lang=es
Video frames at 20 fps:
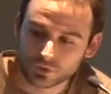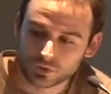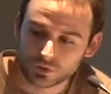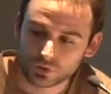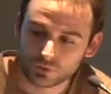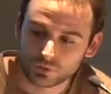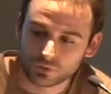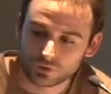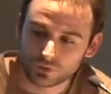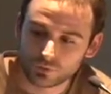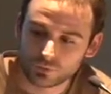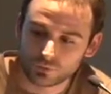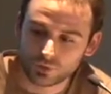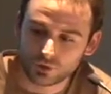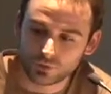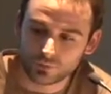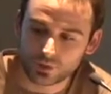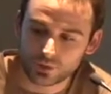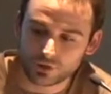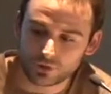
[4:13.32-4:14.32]
Son,
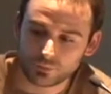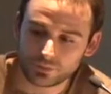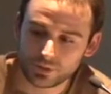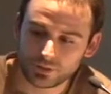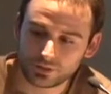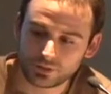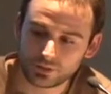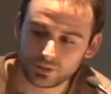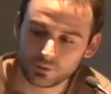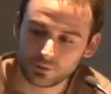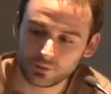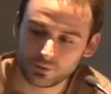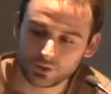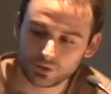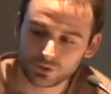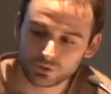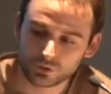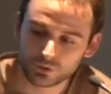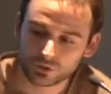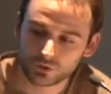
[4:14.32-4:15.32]
mayormente de
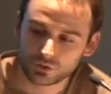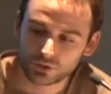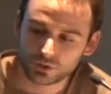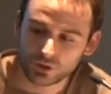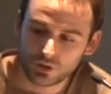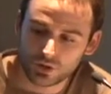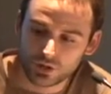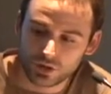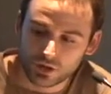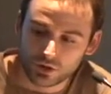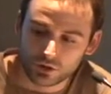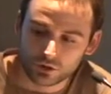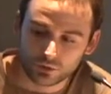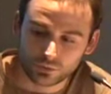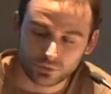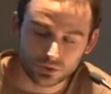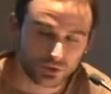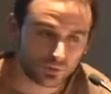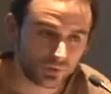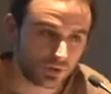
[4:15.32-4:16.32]
momento son
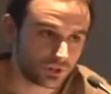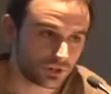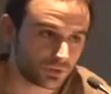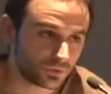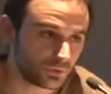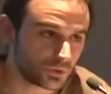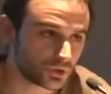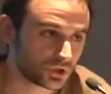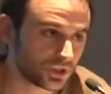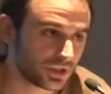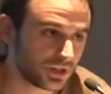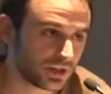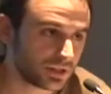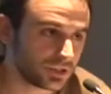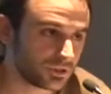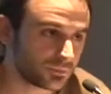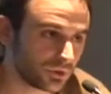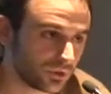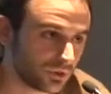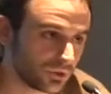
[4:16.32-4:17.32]
audiovisuales o
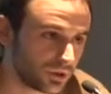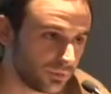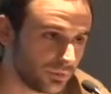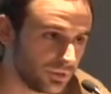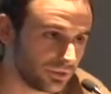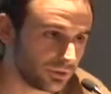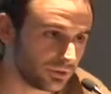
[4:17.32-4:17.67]
musicales, pero ahora,